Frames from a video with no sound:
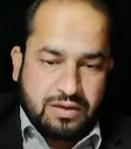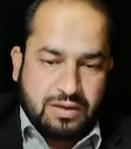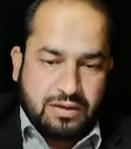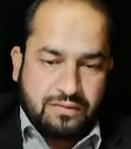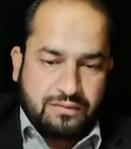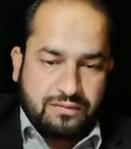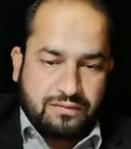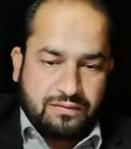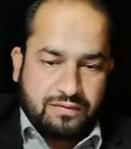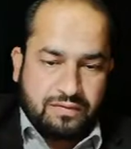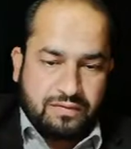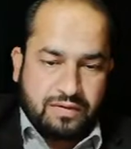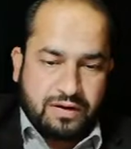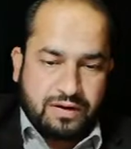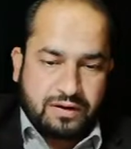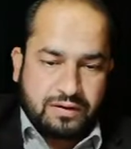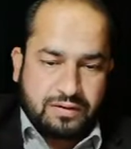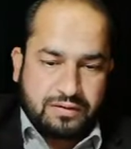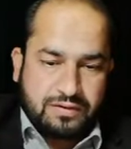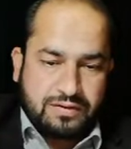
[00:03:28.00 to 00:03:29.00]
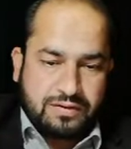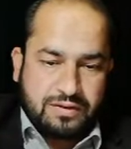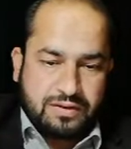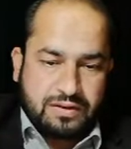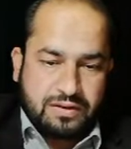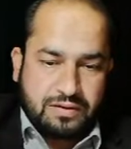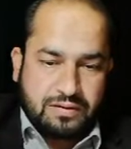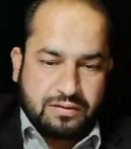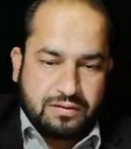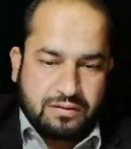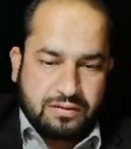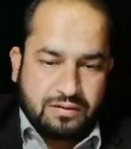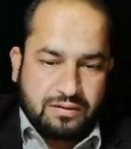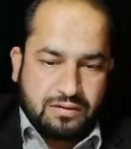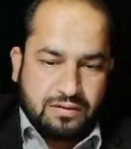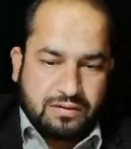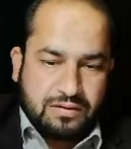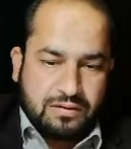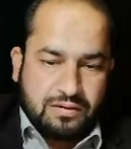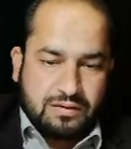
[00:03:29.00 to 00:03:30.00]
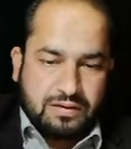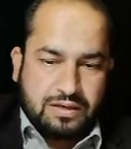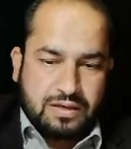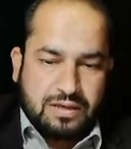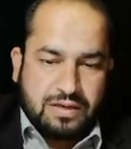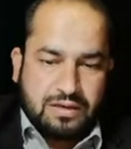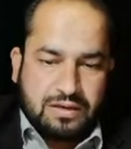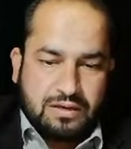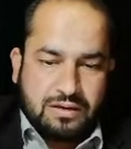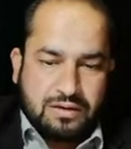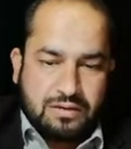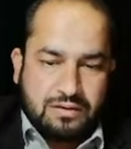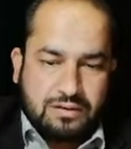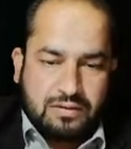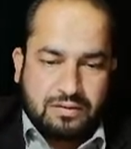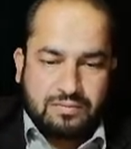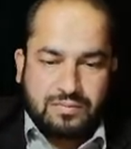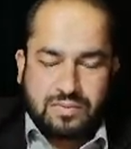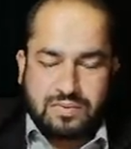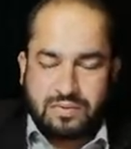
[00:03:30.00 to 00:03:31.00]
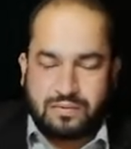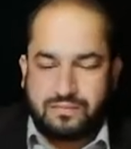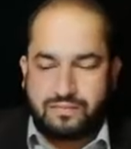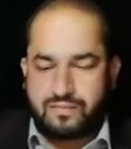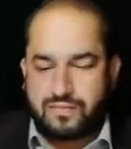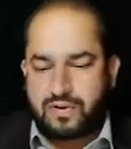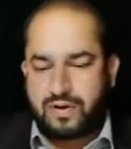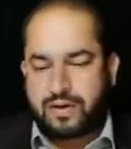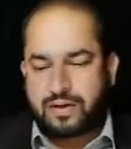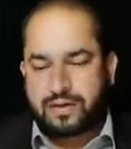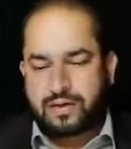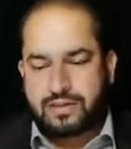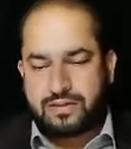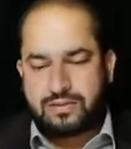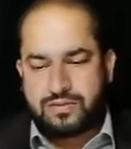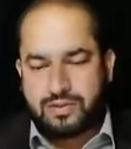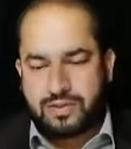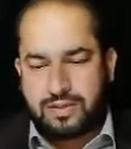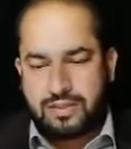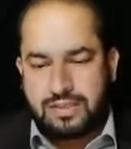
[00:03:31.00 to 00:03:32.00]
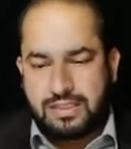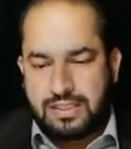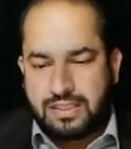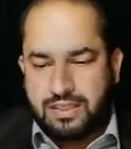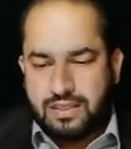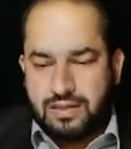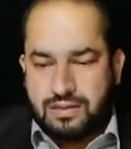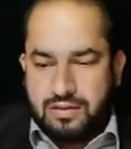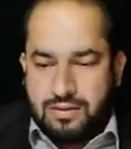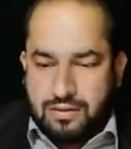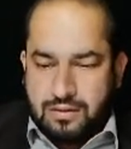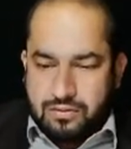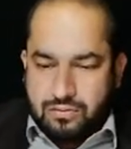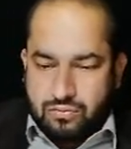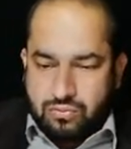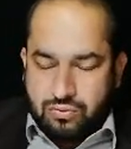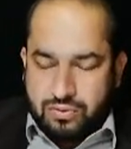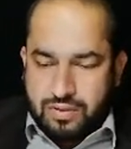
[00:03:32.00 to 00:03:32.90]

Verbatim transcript: है पार्क ठीक है एरिया ऑफ द पार्क अच्छा तो